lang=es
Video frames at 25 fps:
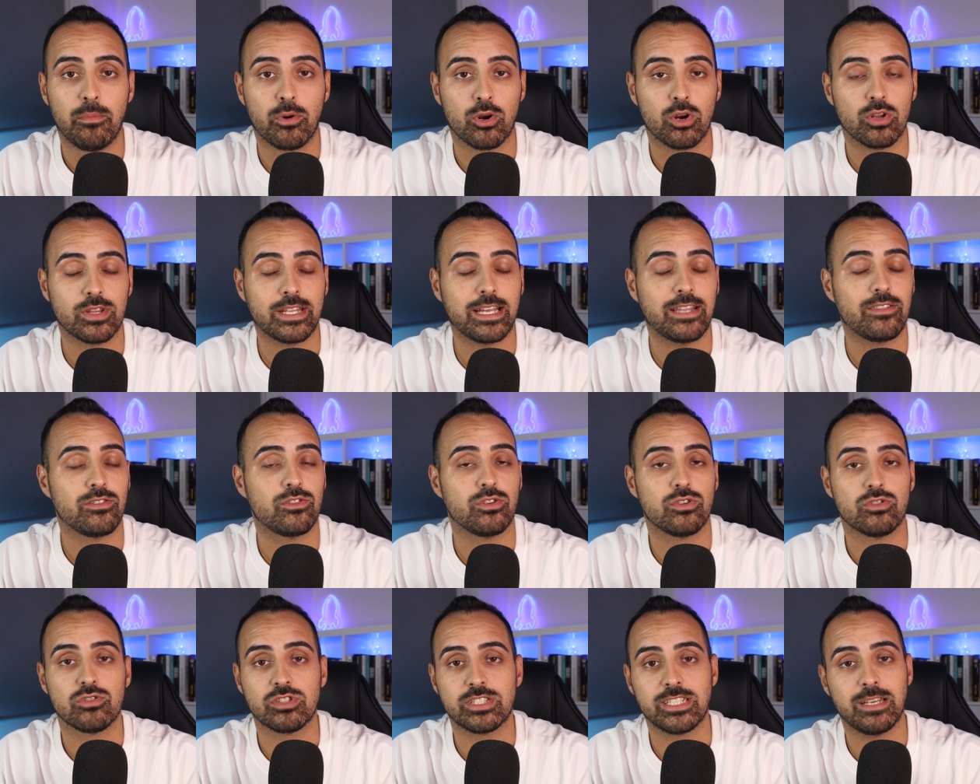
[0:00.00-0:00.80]
Por lo
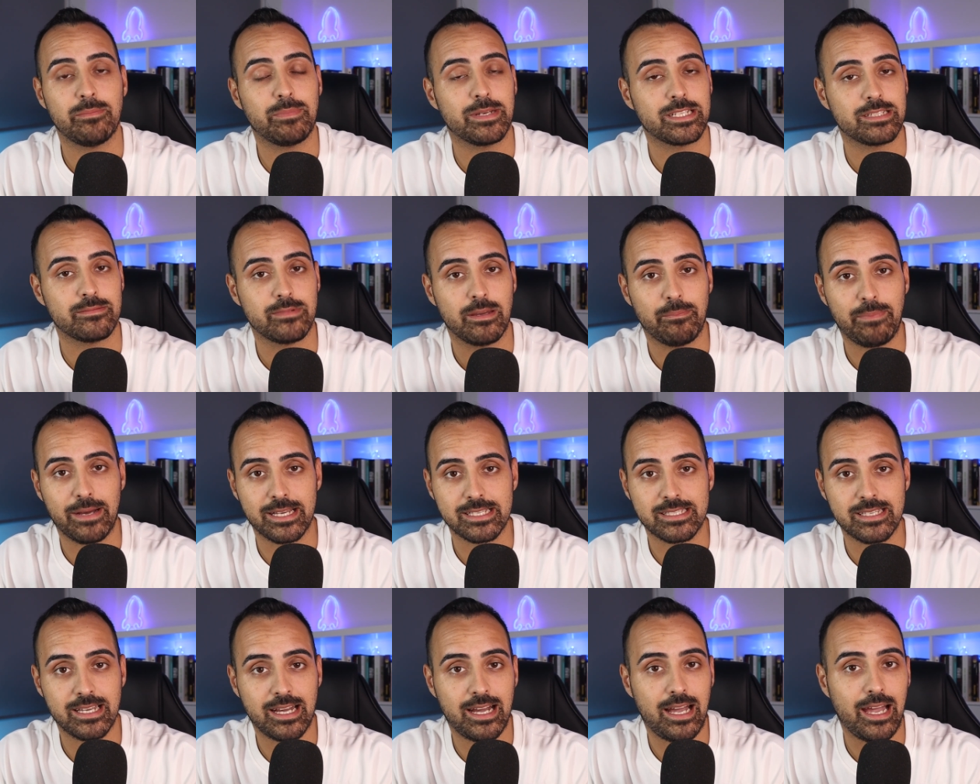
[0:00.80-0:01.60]
tanto, siempre se me
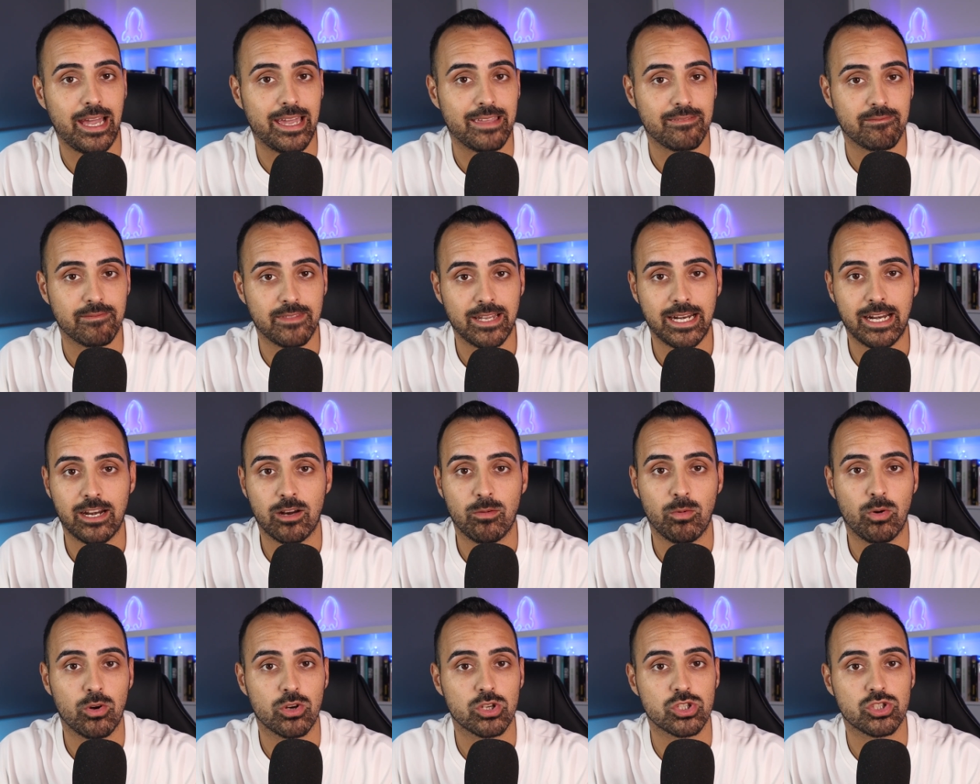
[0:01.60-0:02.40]
pasa entrar,
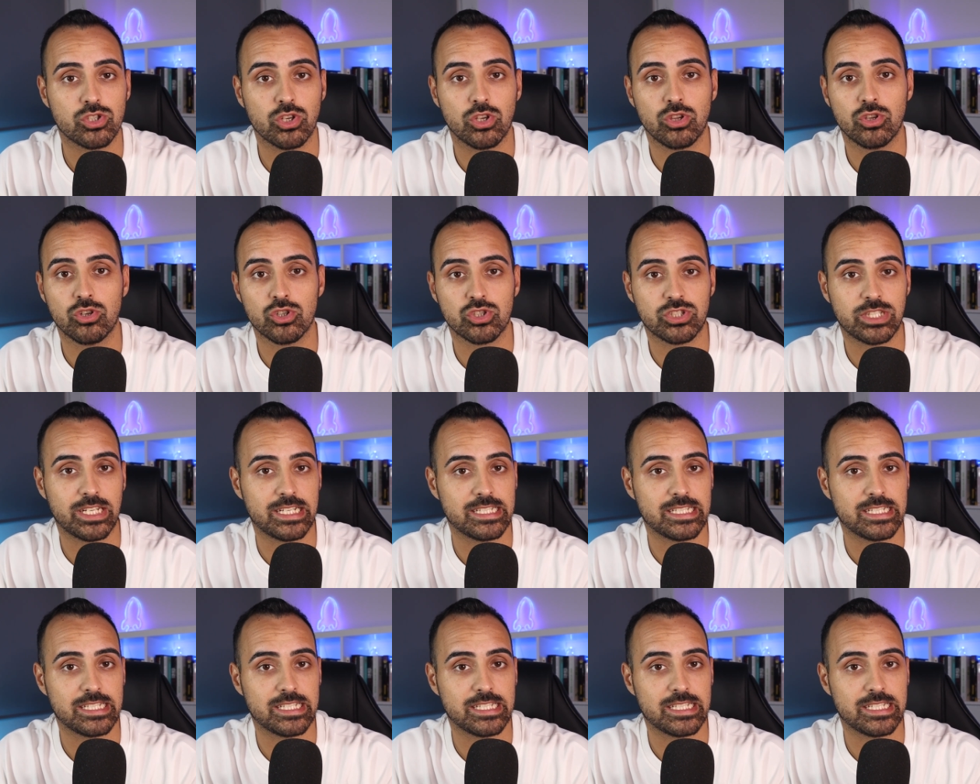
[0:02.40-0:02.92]
a lo mejor estoy dos,